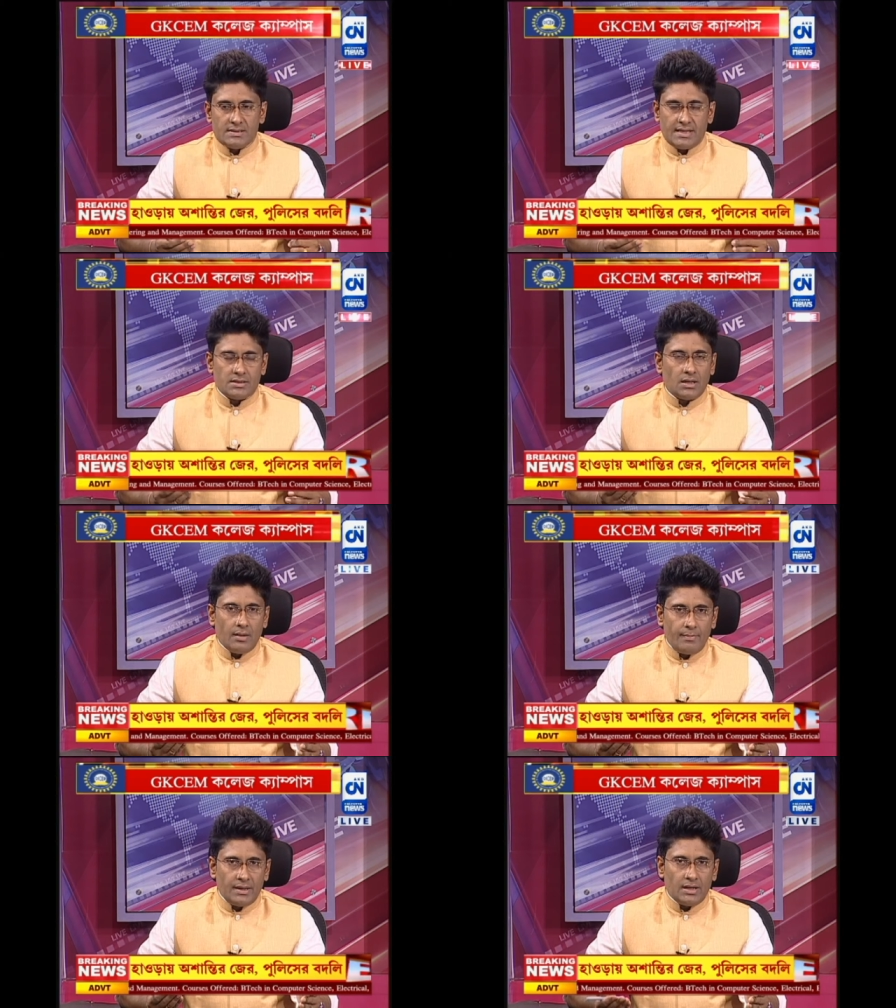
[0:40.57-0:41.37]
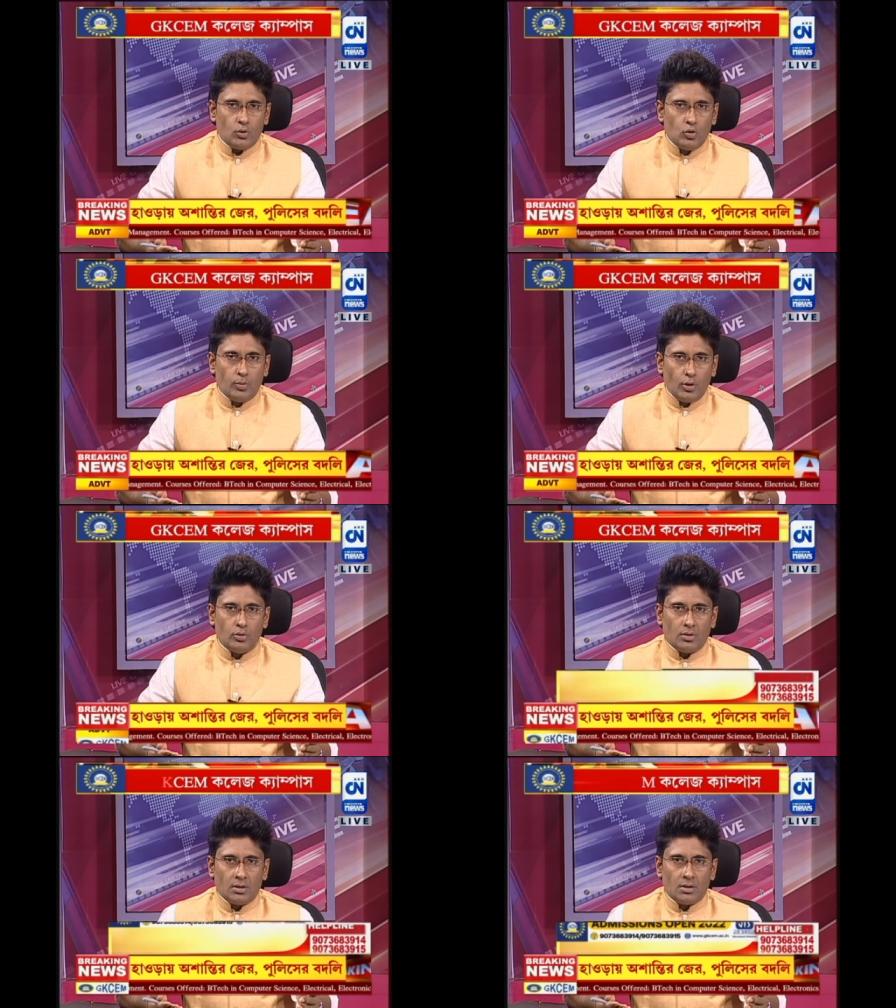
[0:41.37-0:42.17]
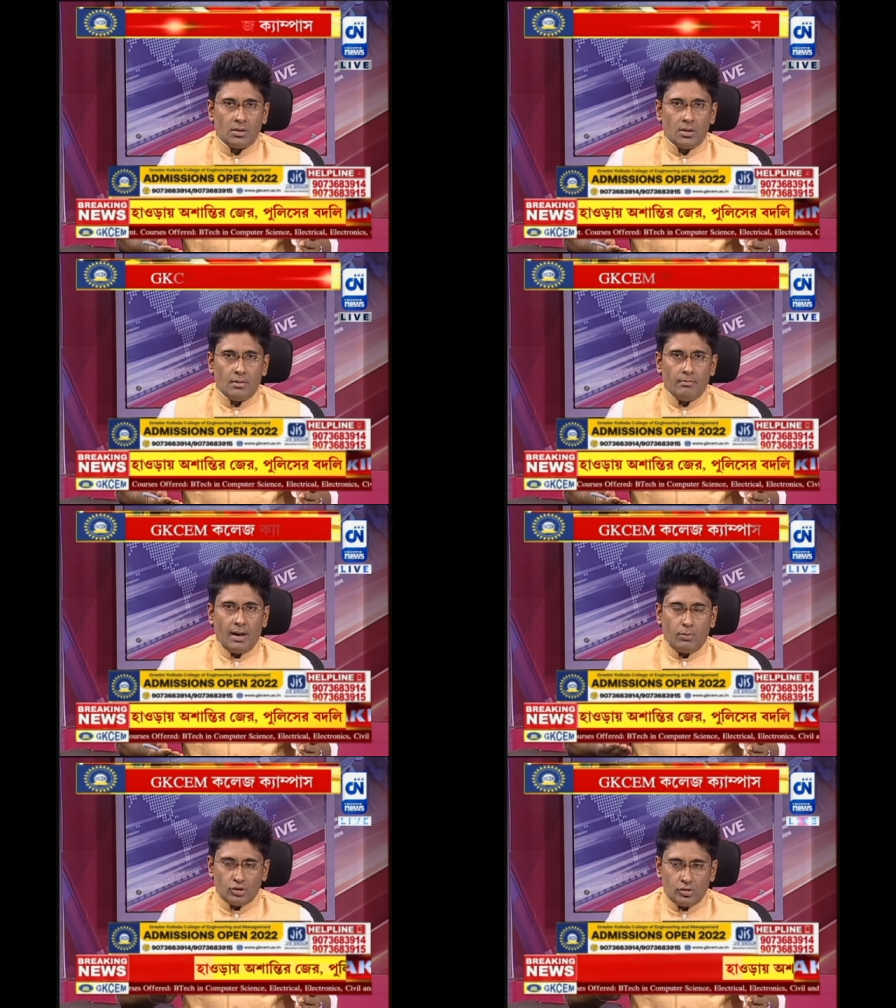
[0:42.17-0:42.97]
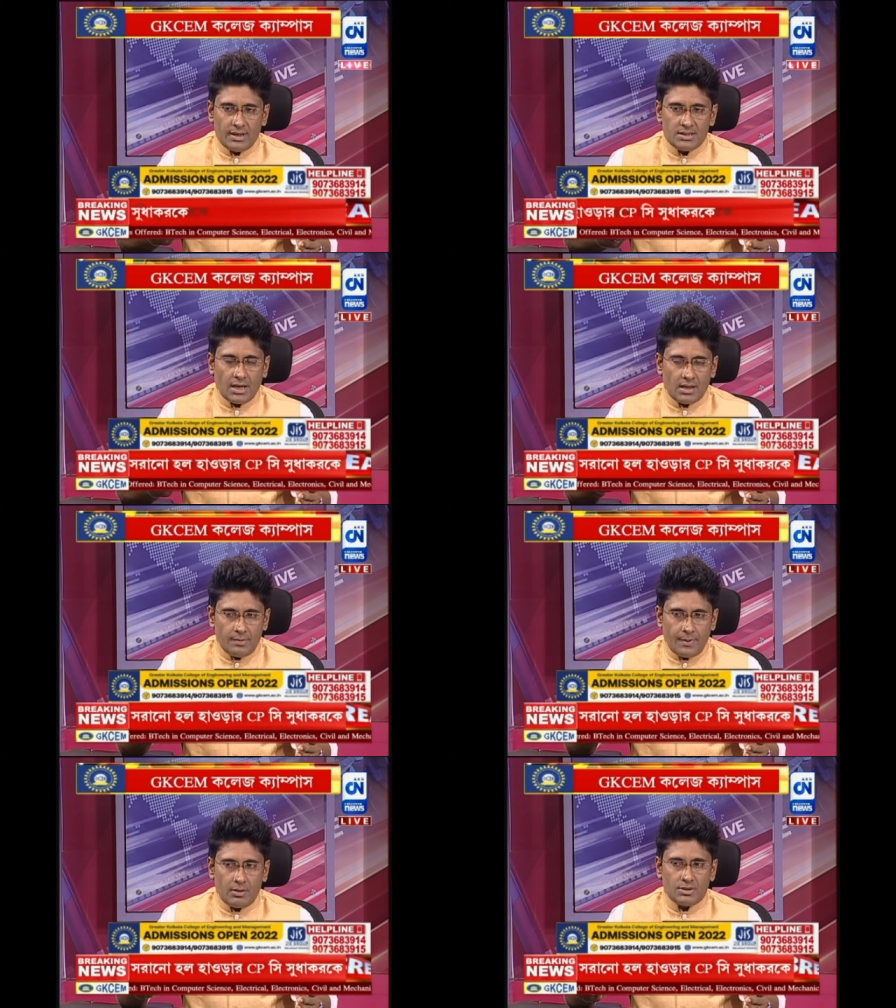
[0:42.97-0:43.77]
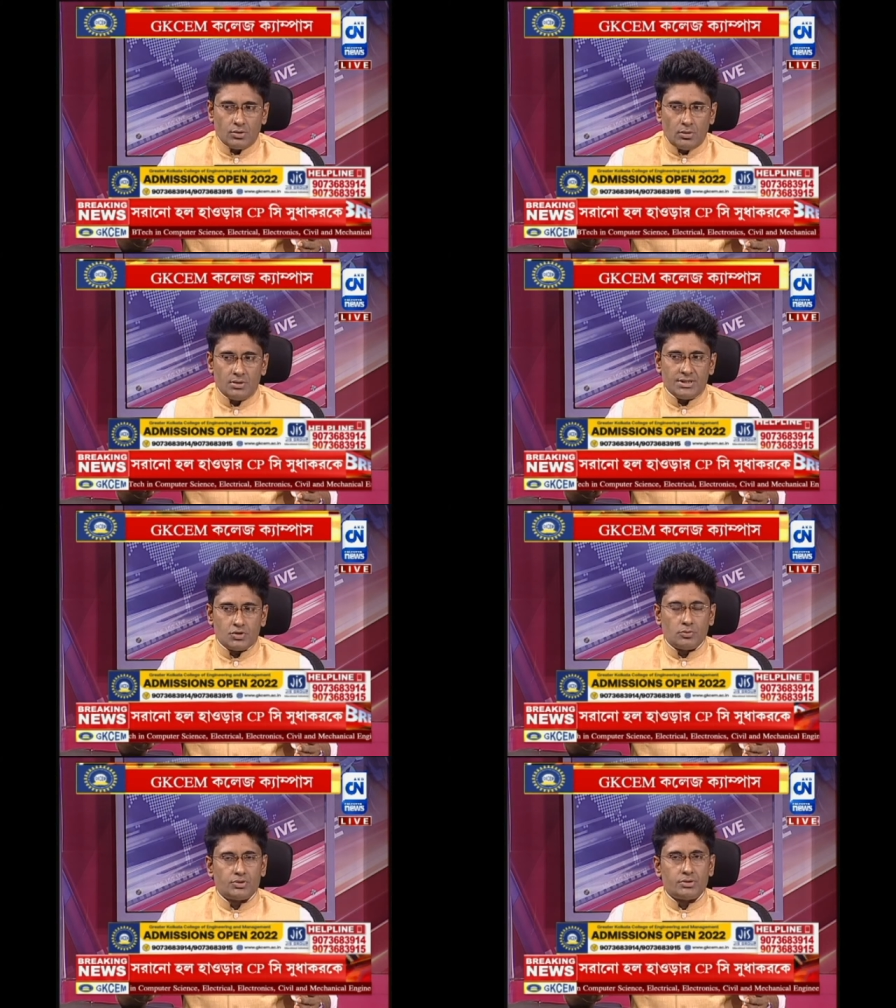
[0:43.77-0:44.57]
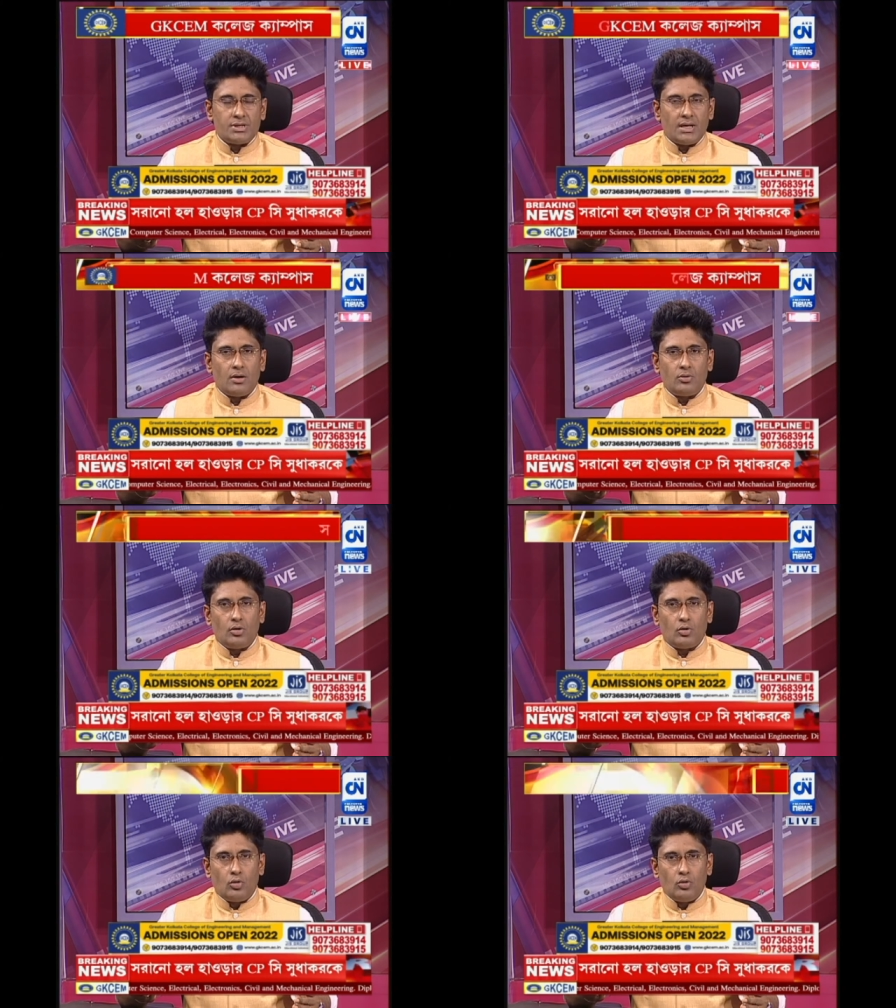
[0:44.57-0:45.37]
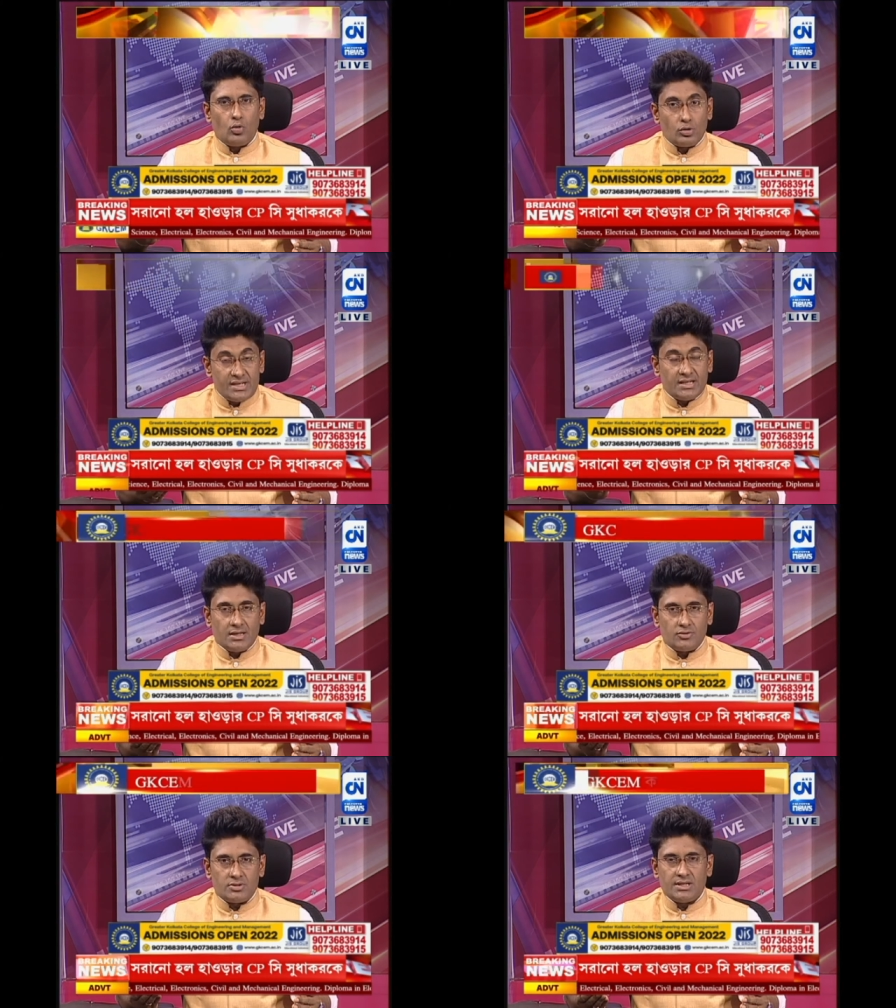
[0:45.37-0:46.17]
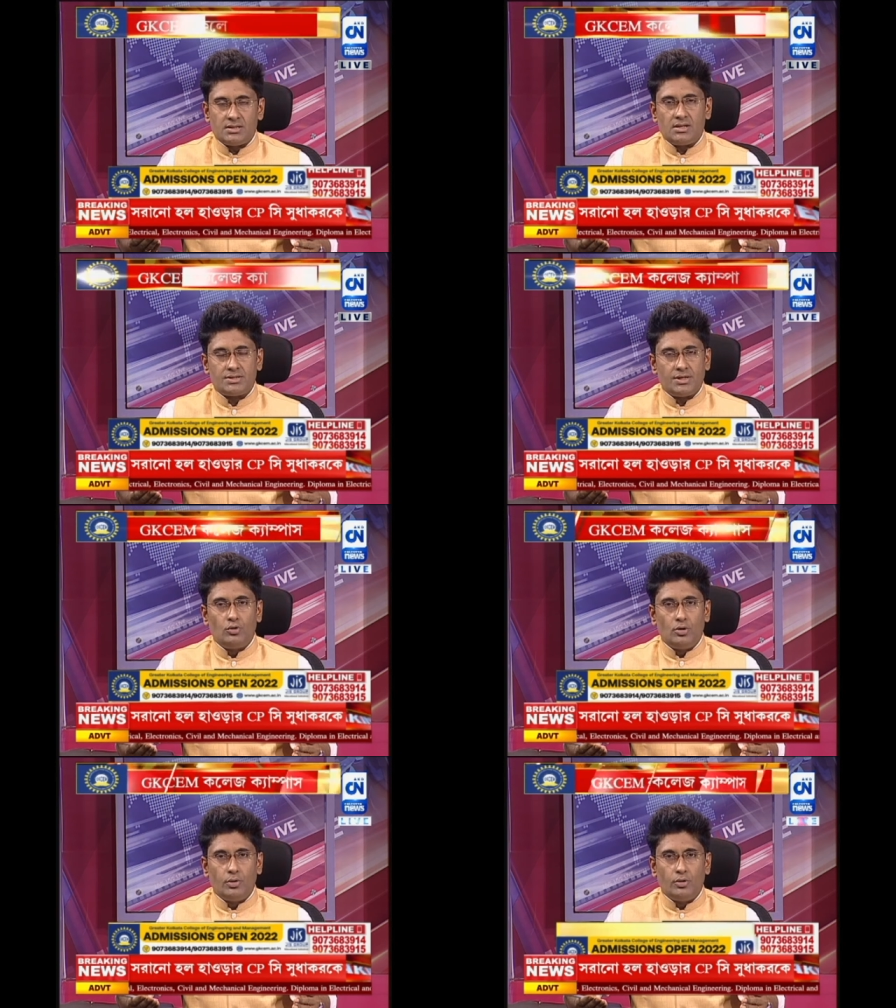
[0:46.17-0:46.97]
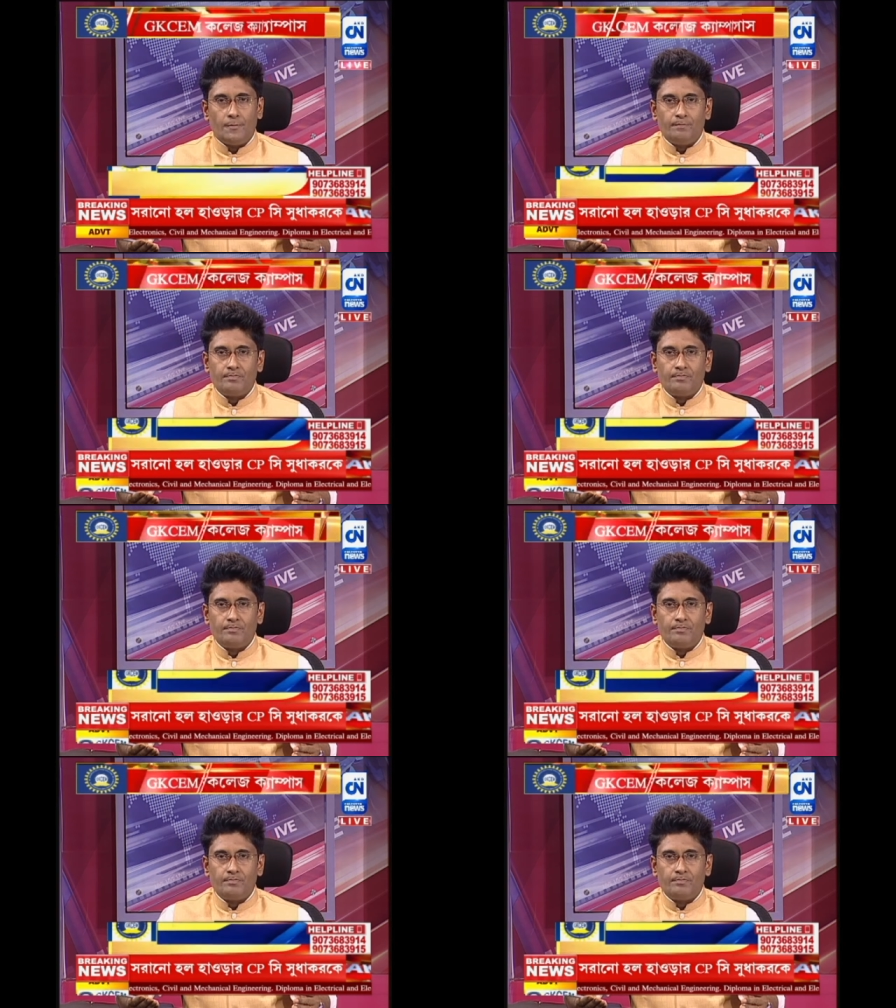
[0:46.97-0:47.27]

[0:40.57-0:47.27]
সেন্ট্রাল গভর্নমেন্টের রুল বলুন বা বর্তমানে চাকরি পাওয়ার জন্য যে সমস্ত শিক্ষাগুলো গ্রহণ করছে ছাত্রছাত্রীরা সেগুলো বলুন